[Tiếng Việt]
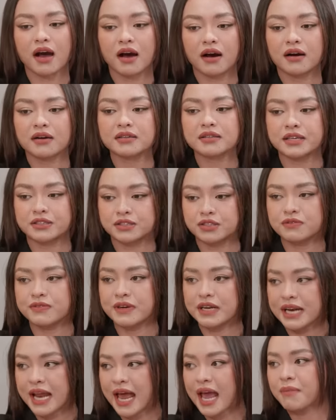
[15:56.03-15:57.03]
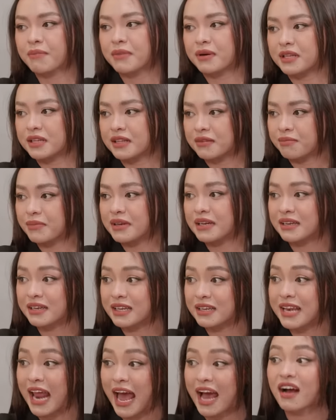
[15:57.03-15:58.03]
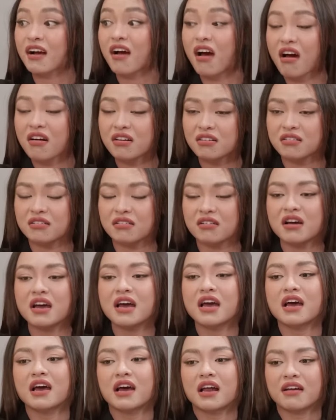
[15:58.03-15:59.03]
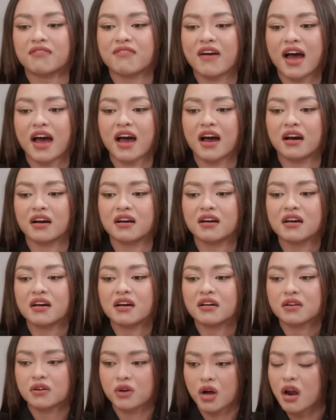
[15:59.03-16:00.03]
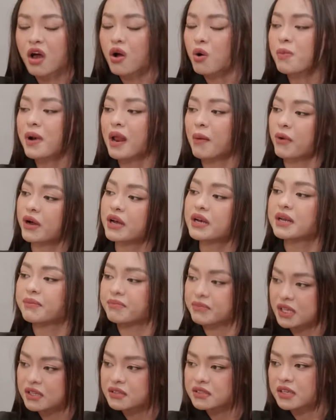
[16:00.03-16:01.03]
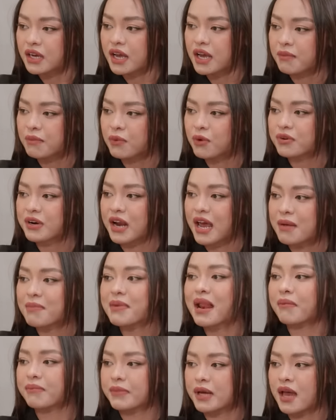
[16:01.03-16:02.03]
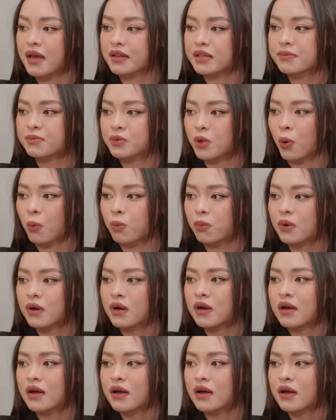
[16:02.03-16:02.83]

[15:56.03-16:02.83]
Ở thị trường Việt Nam mình ừ. mình đã có được, và cái đó cũng là một cái niềm tin cho em luôn để em làm nghề tiếp tục.